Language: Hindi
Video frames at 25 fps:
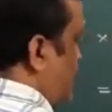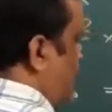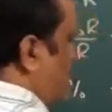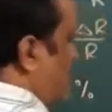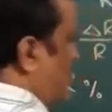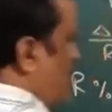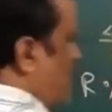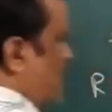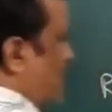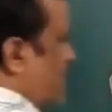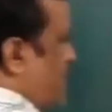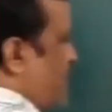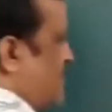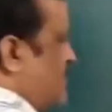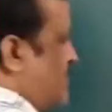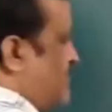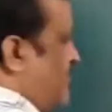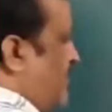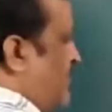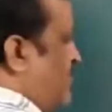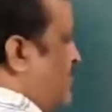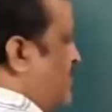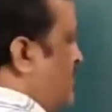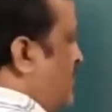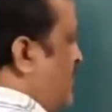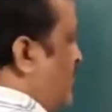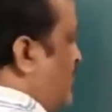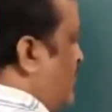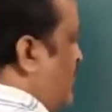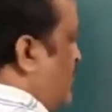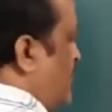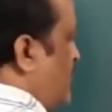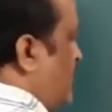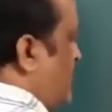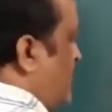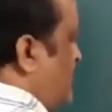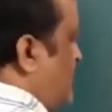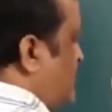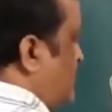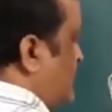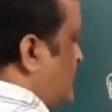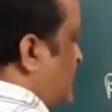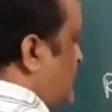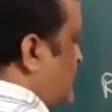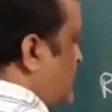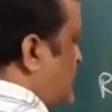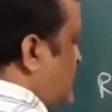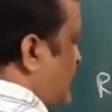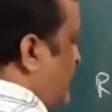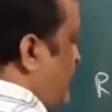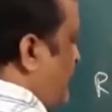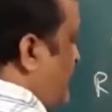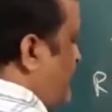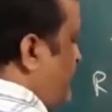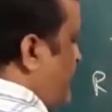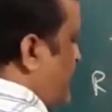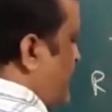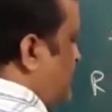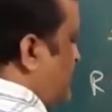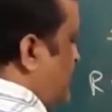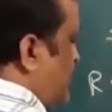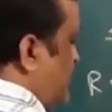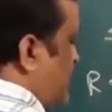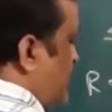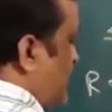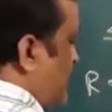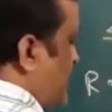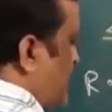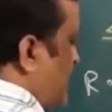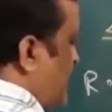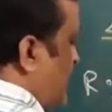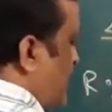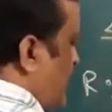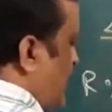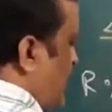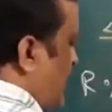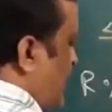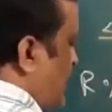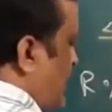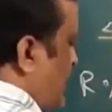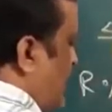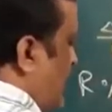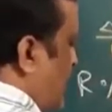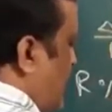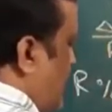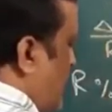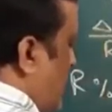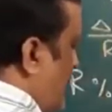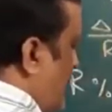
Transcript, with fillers: तो आपके पास वैल्यू कितनी होगी दैट इज सेवन परसेंट यानी